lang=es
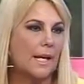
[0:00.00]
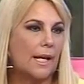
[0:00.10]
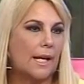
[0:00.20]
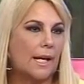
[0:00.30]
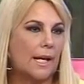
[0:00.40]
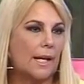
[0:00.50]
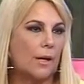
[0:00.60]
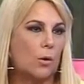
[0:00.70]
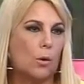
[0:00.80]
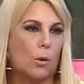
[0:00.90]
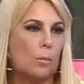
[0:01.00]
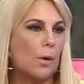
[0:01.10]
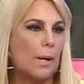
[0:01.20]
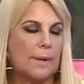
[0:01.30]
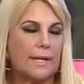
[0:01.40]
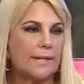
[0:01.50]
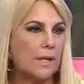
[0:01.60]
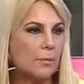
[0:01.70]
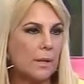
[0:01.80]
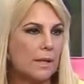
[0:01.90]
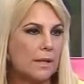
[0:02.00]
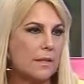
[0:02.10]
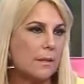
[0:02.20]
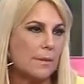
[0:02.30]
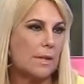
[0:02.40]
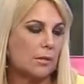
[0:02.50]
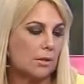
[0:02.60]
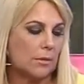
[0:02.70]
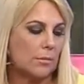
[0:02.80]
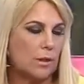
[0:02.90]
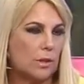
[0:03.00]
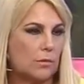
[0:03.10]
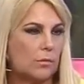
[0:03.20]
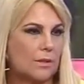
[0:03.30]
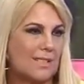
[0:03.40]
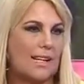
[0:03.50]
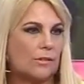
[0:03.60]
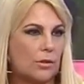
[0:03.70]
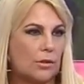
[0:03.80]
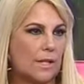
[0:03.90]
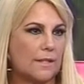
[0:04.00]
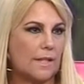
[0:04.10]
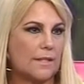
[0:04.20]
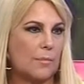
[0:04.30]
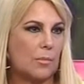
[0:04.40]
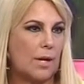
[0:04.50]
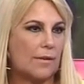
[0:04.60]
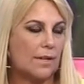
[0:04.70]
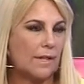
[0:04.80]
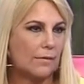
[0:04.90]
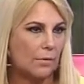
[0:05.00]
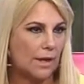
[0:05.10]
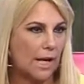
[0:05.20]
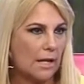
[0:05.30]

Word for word: Eh, o, puede aparecer nomás el cáncer de piel y no tenemos ningún rastro así que se pueda ver de afuera?